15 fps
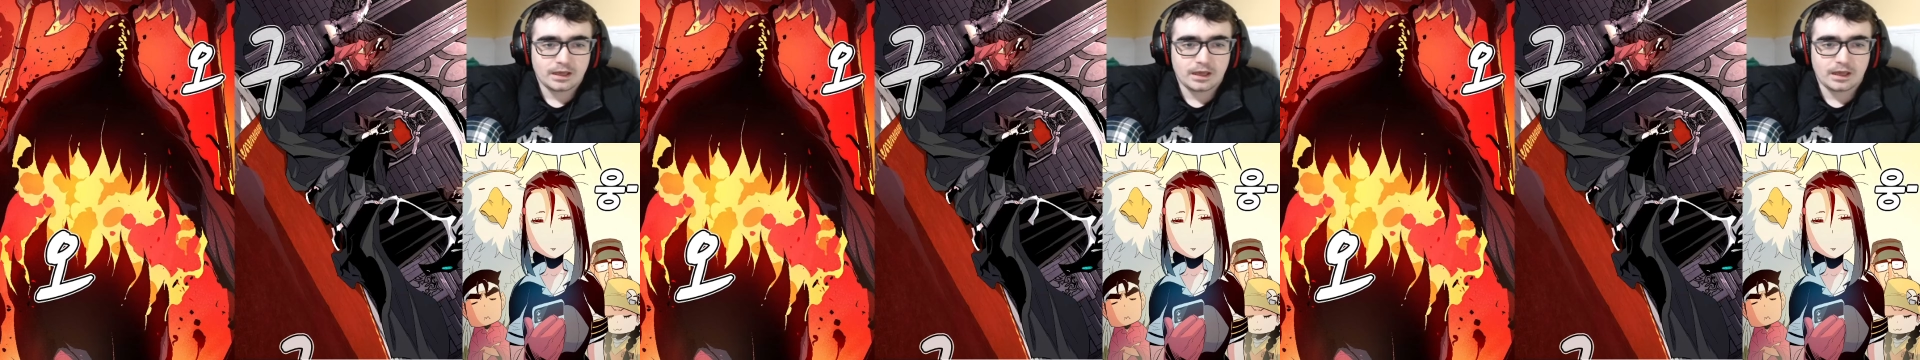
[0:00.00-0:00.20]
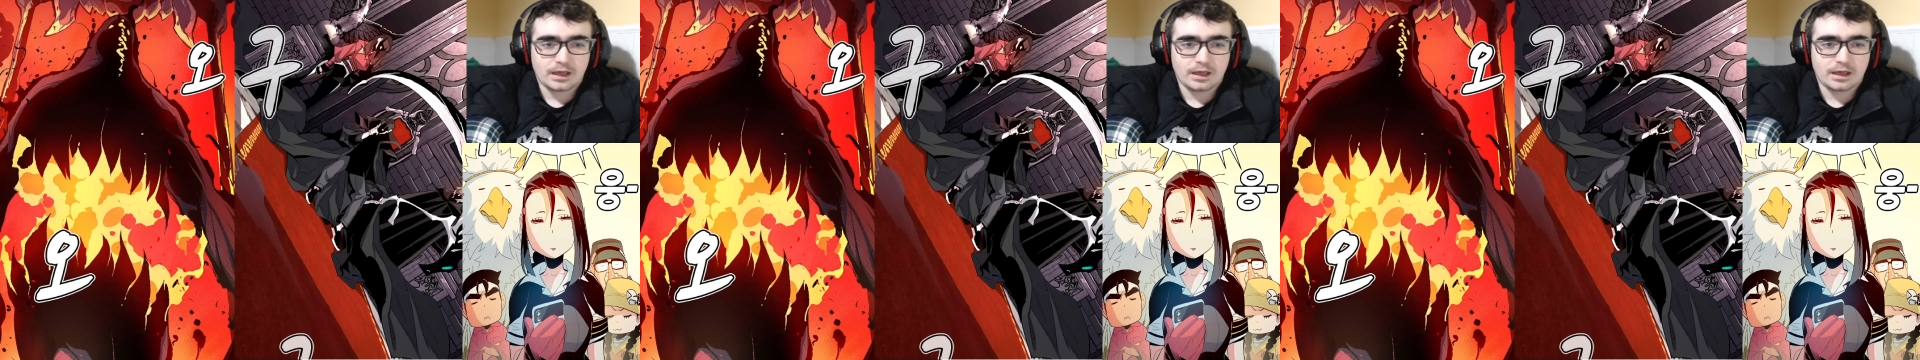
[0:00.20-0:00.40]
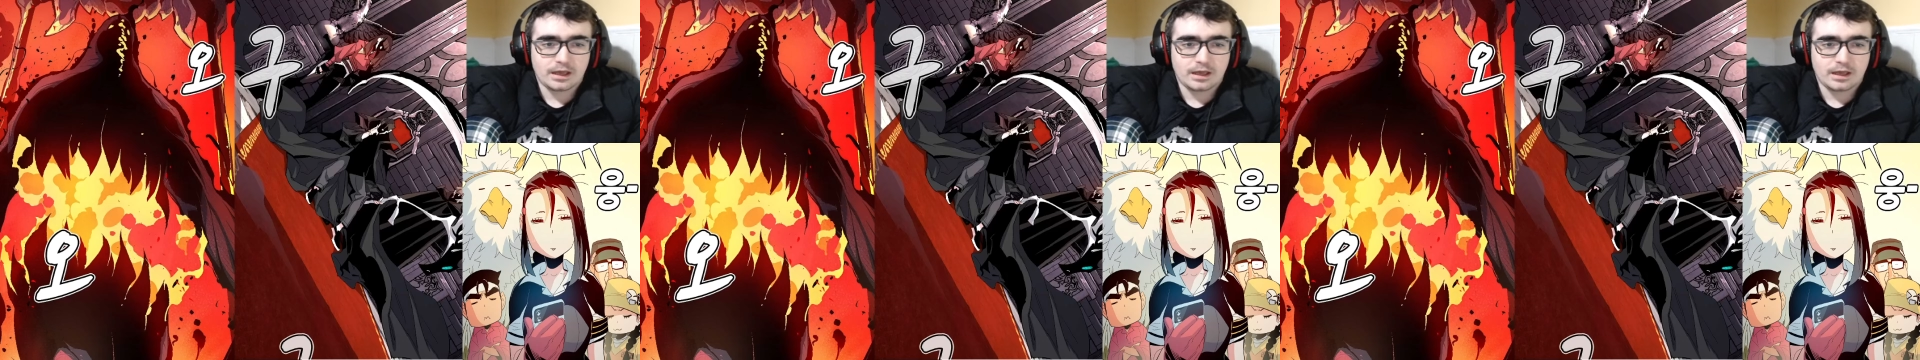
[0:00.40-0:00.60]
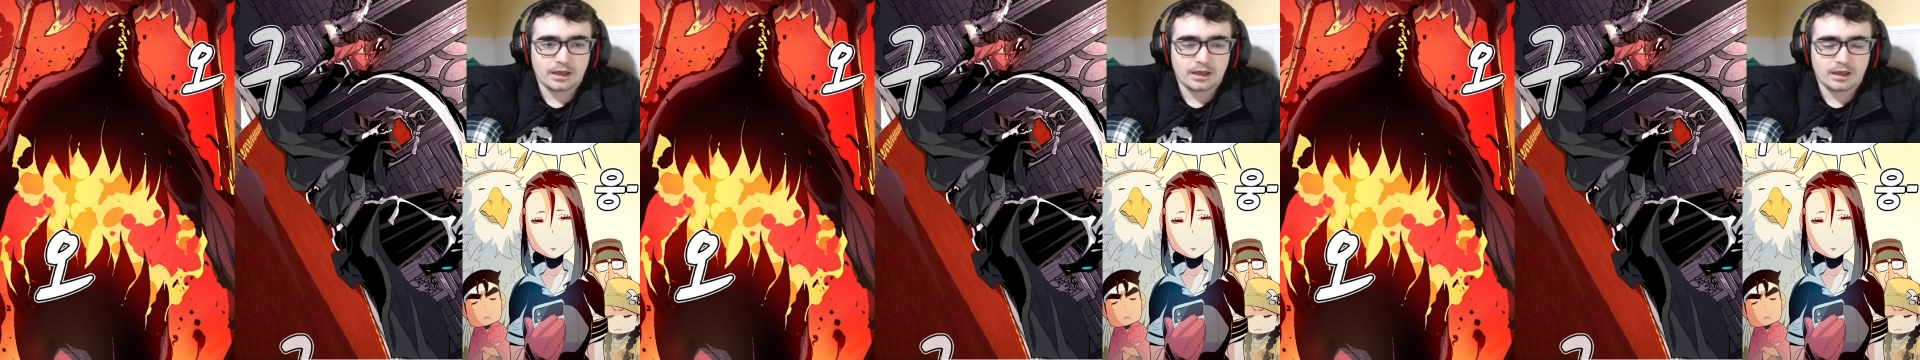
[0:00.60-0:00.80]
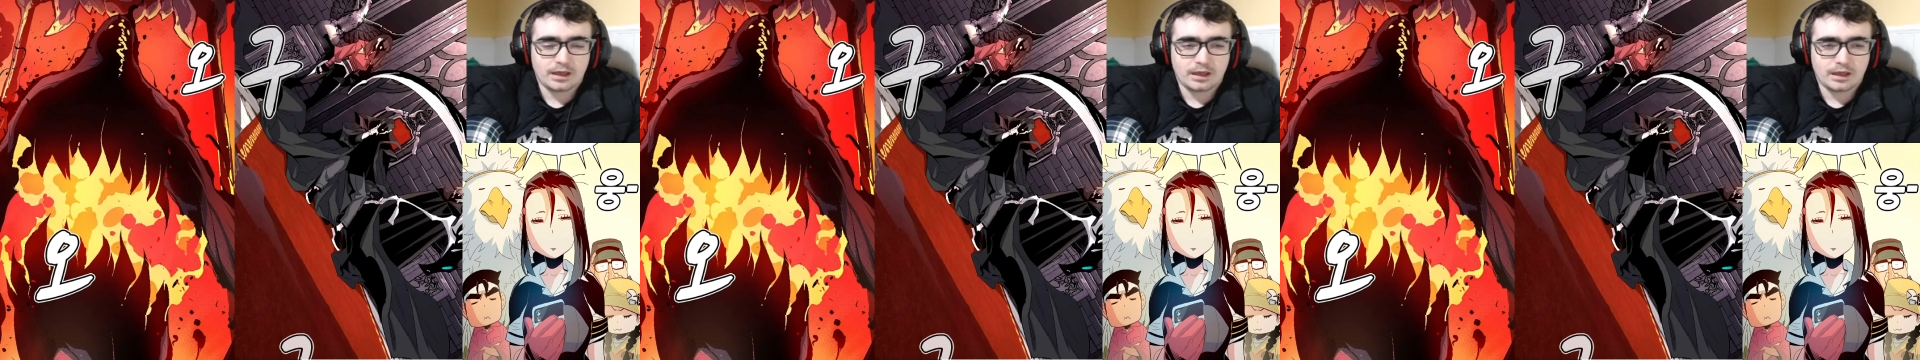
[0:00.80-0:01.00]

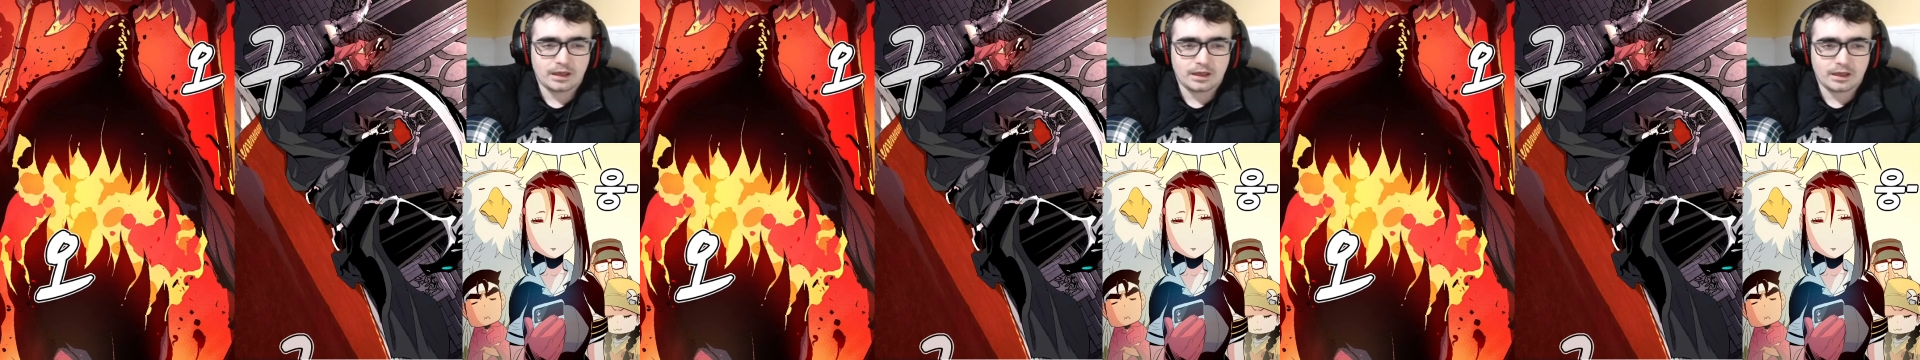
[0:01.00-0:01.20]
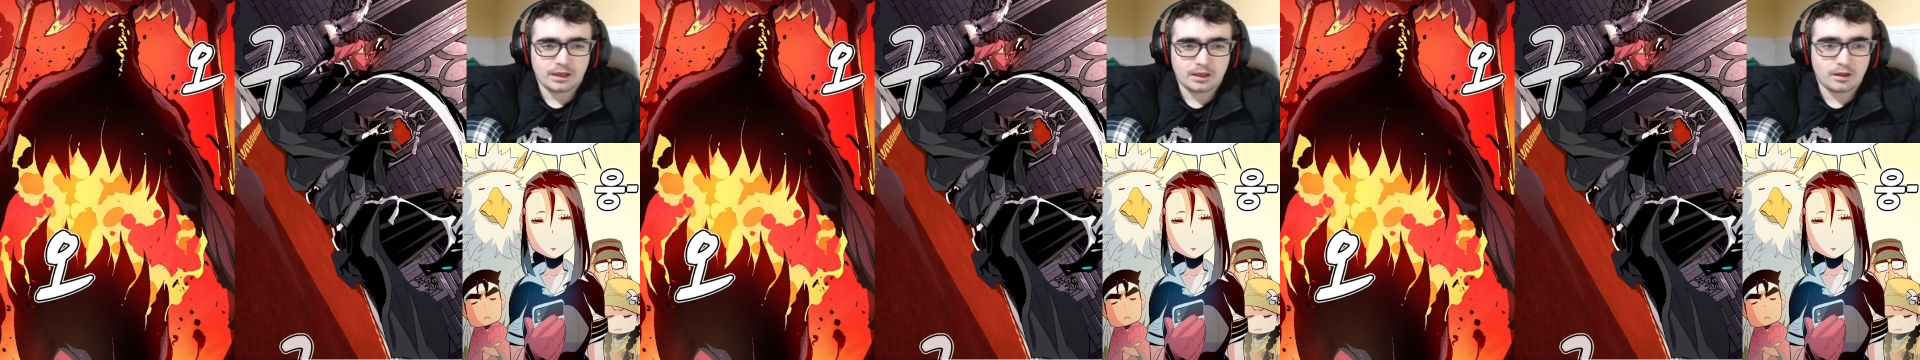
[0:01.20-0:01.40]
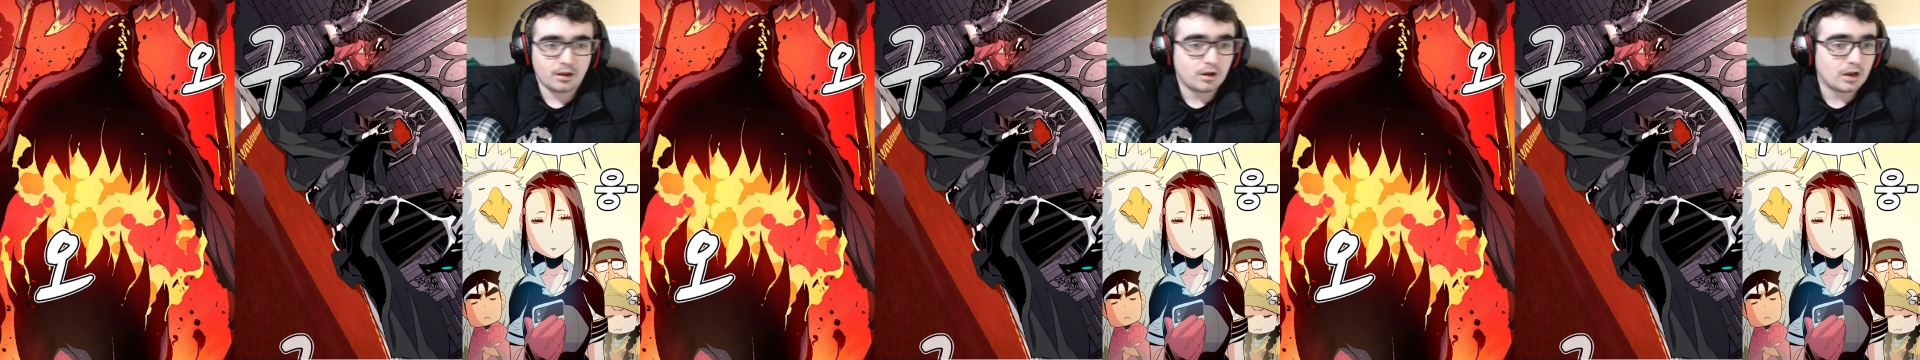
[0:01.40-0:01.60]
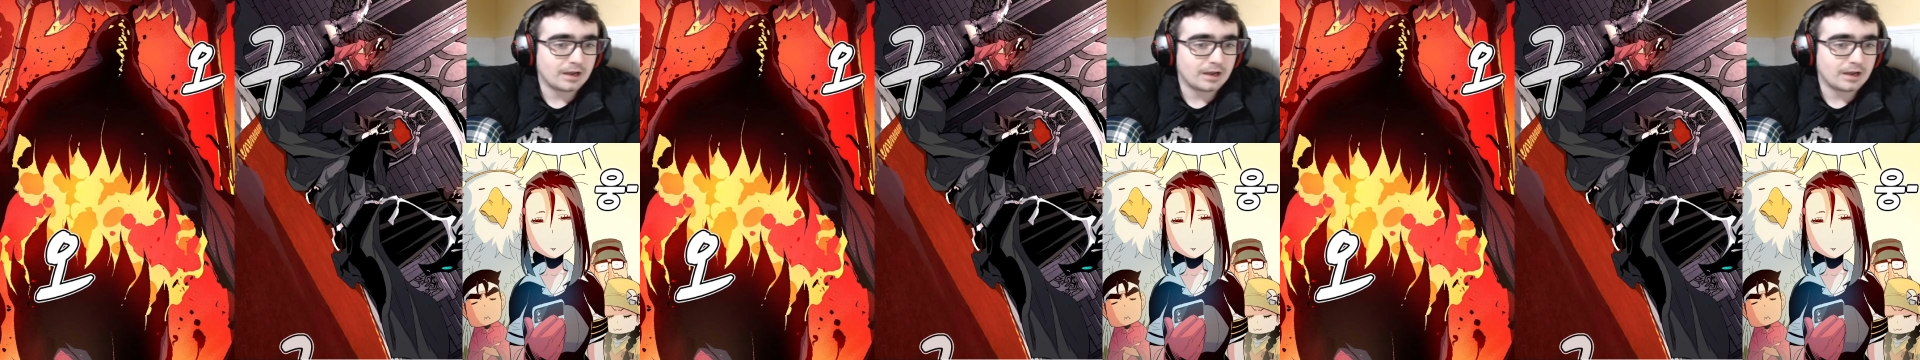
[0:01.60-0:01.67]
Eh,